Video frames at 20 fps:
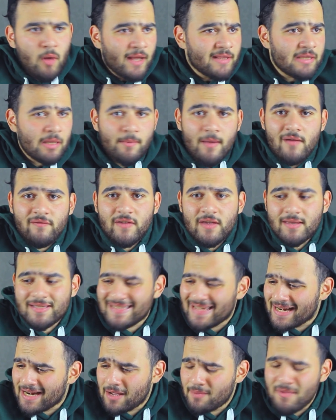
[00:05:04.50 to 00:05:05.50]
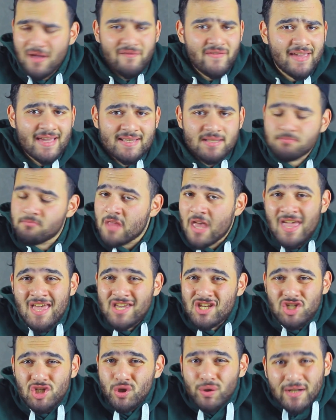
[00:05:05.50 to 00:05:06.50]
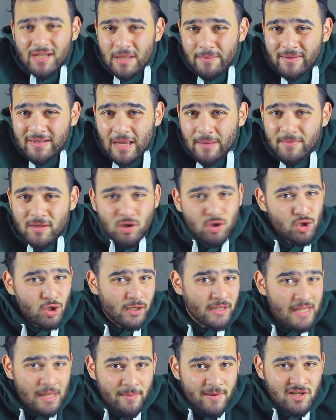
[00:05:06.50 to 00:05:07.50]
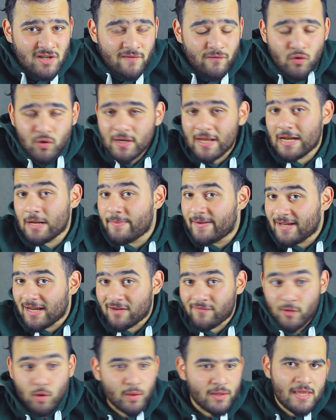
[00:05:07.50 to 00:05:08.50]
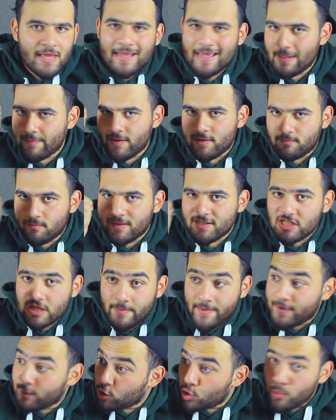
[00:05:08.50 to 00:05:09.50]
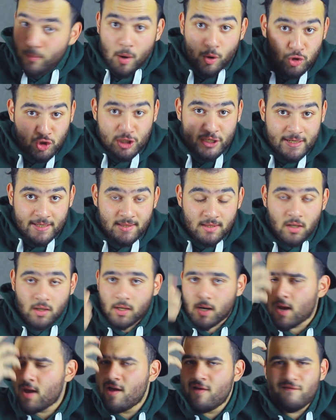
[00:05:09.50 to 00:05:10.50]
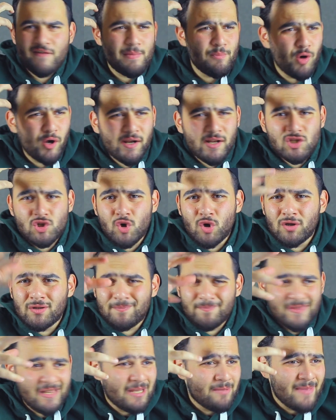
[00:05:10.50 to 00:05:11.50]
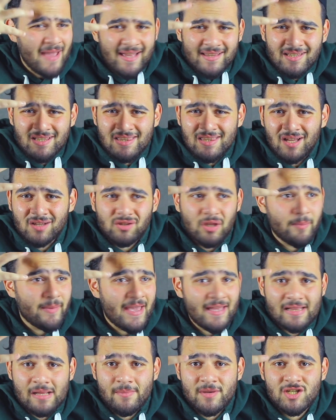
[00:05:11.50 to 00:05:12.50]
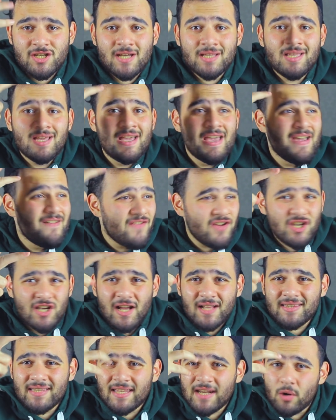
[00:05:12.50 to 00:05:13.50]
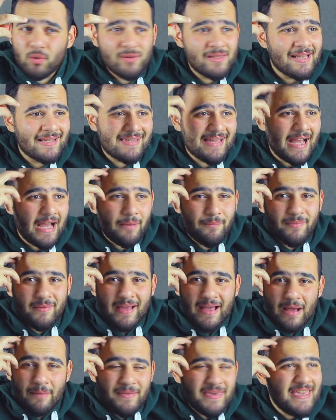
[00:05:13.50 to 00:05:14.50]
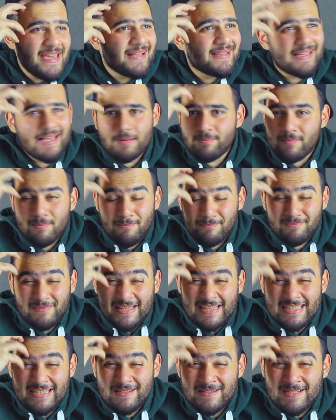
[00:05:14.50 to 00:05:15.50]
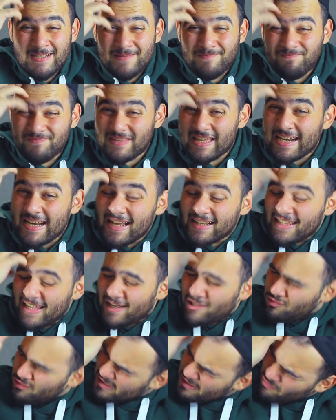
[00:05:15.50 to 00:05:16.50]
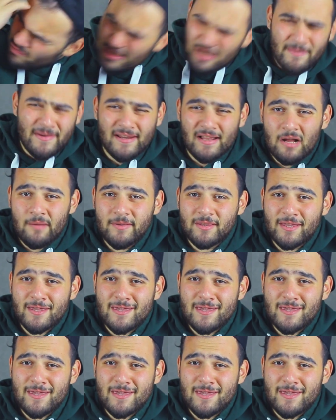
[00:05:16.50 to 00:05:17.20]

وحتى ما في زرع ما في كذا شلون هن متخبيين شلون هذيك ما شافون انا ماني عارفين هذيك كمان برجع بعيد انه معهم شعله نار فالمخرج هون يعني بهذه اللقطه بهذا المشهد في شغلتين او ثلاثه غبيات انا يعني طلعت هيك انه انا والله ماني غبي